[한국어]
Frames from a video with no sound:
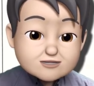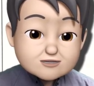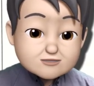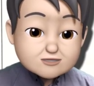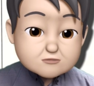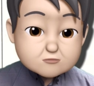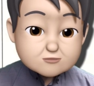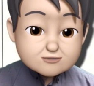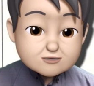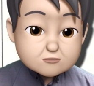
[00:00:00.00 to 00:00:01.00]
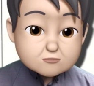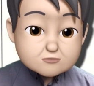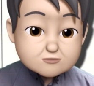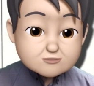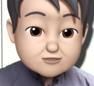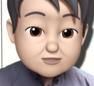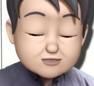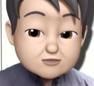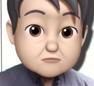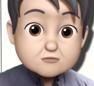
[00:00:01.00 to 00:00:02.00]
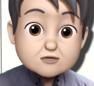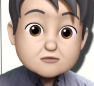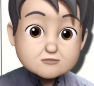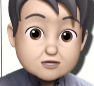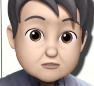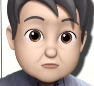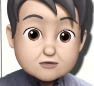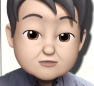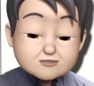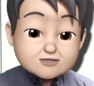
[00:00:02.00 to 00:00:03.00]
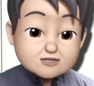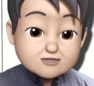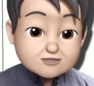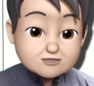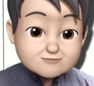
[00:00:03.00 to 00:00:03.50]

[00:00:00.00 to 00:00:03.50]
그래 놓고 이제 콜론 들어가니까 그 문제점에 대한 구체적인 이야기지.